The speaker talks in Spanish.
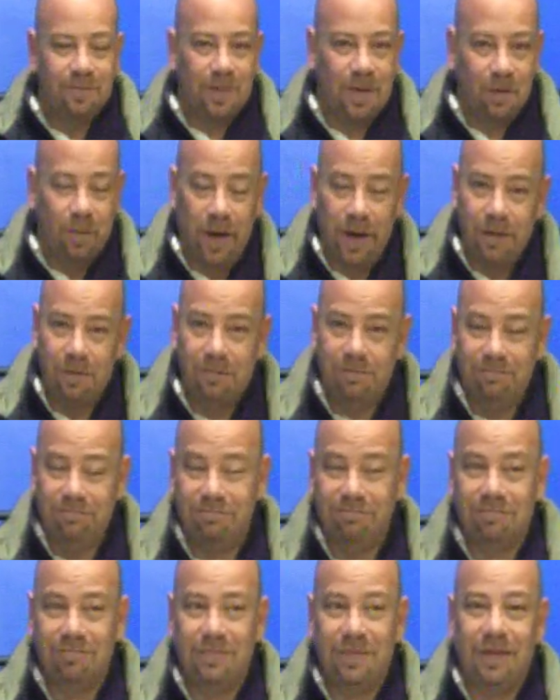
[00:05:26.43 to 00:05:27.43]
bueno,
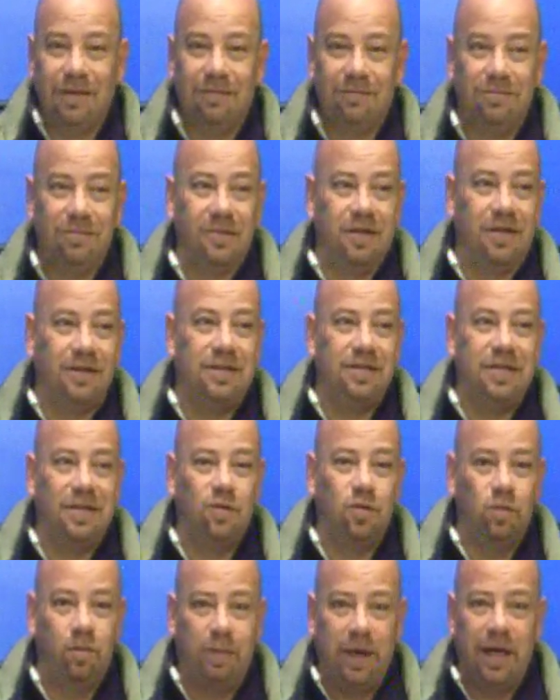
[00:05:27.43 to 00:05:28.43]
eh, si
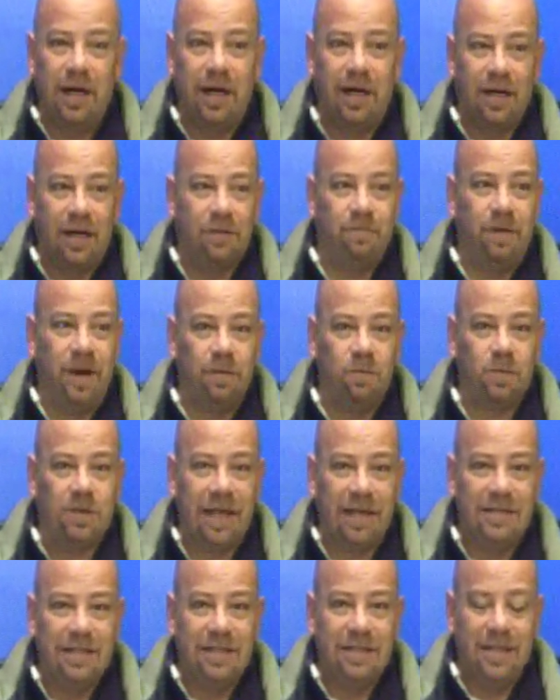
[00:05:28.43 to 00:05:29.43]
supera, que esperemos
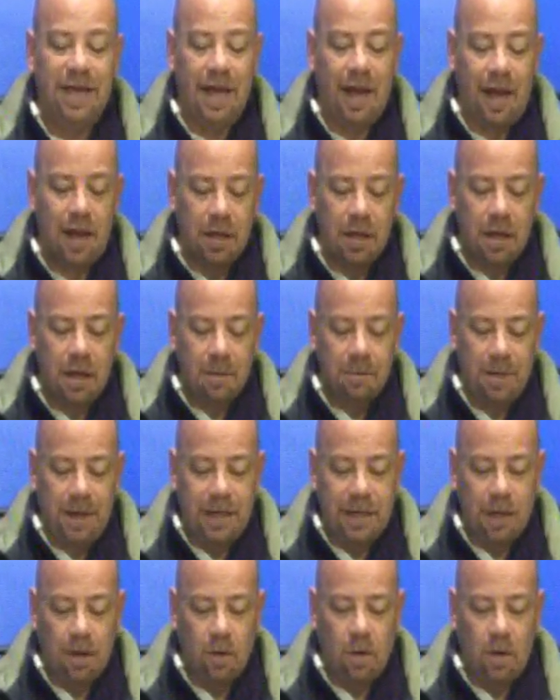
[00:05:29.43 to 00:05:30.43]
que así sea,
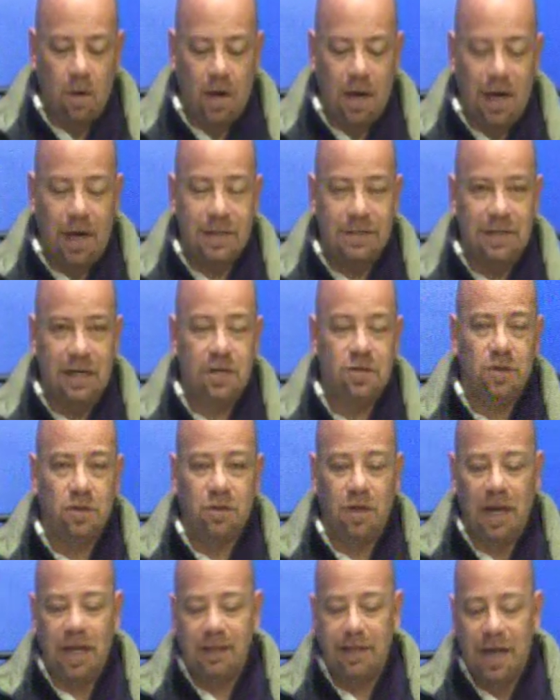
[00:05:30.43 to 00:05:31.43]
México a la selección
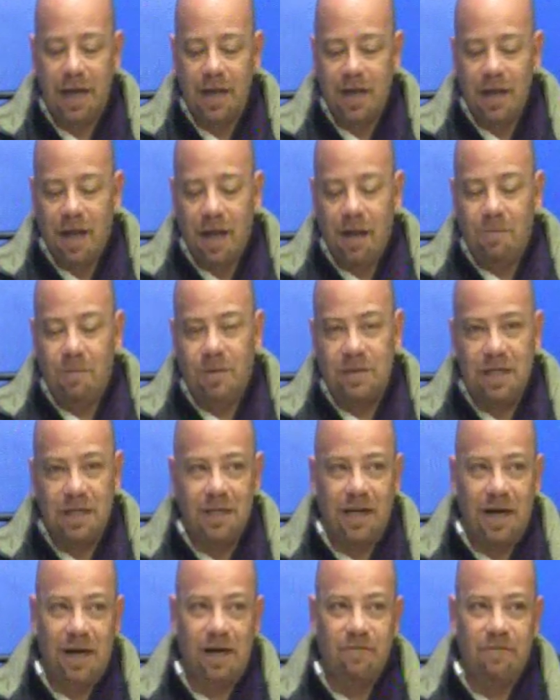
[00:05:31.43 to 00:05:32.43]
de Holanda, pues
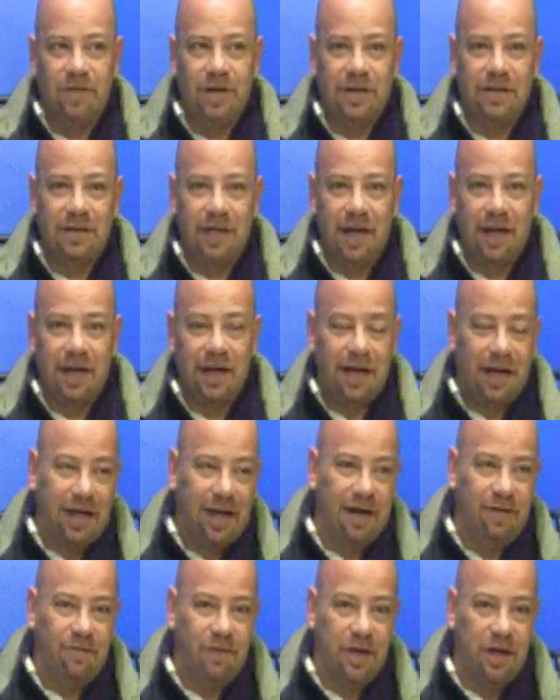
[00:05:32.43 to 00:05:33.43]
tendrá que enfrentar en la
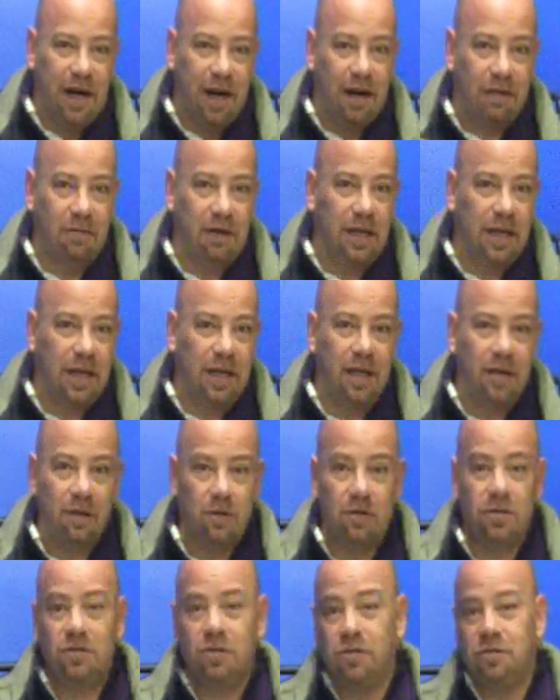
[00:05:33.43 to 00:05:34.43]
gran final a cualquiera
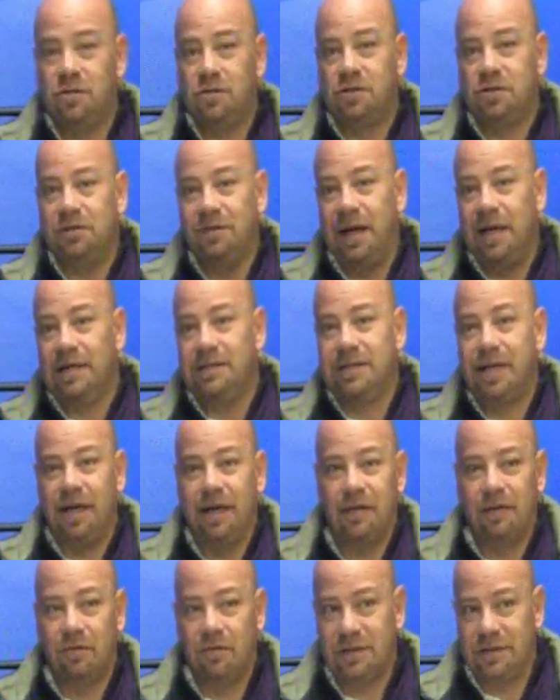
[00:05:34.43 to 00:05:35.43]
de estos dos rivales
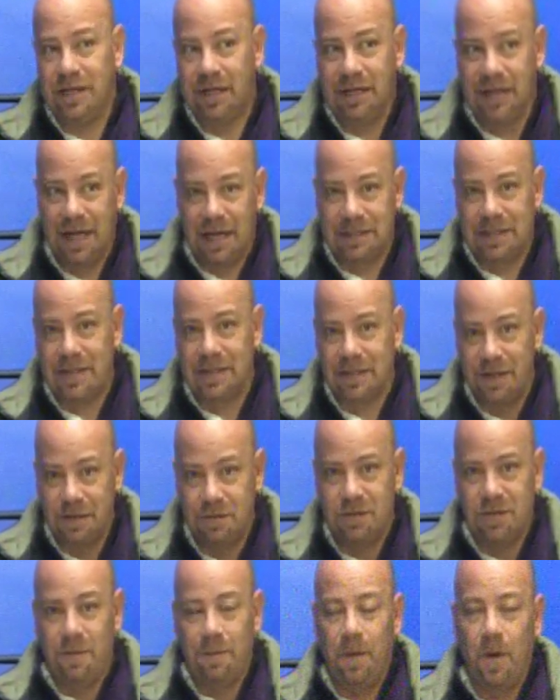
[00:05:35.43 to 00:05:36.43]
que no están nada
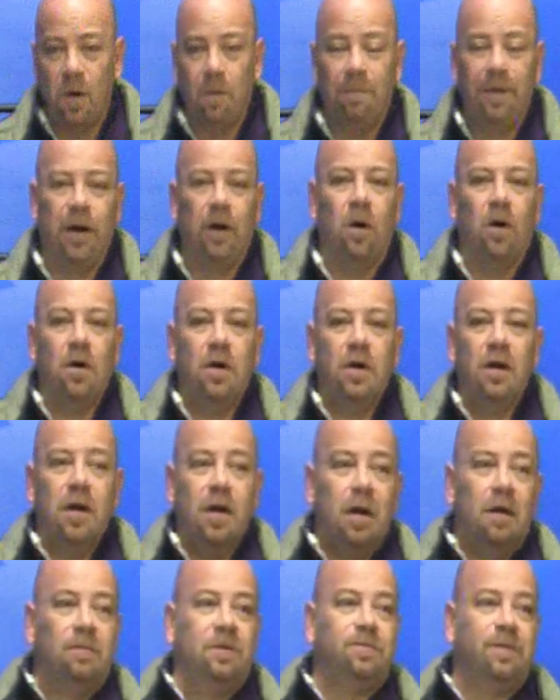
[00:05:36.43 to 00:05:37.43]
sencillos tampoco. Pero,
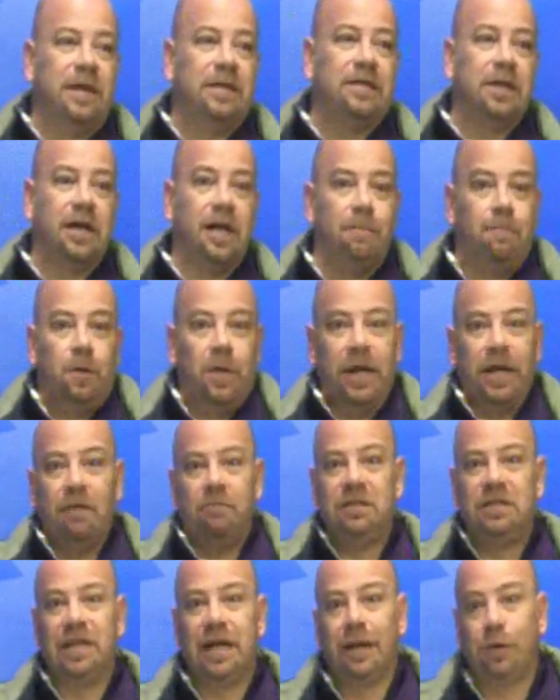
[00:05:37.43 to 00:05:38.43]
pues para ser campeón hay que
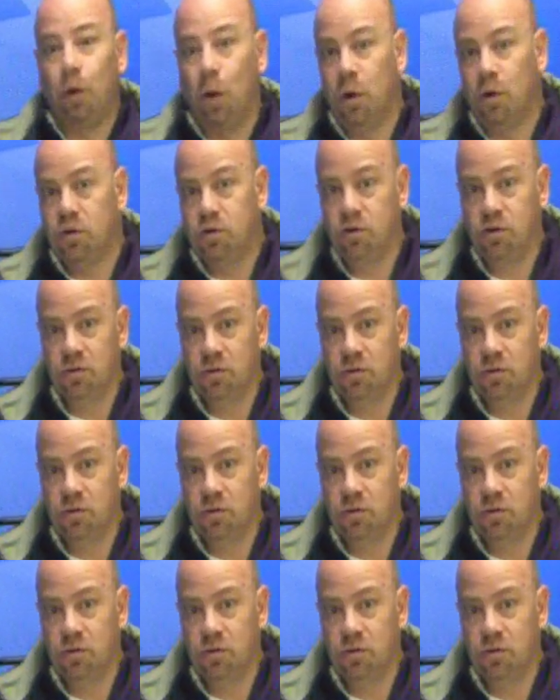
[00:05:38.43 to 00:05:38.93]
vencer a todos,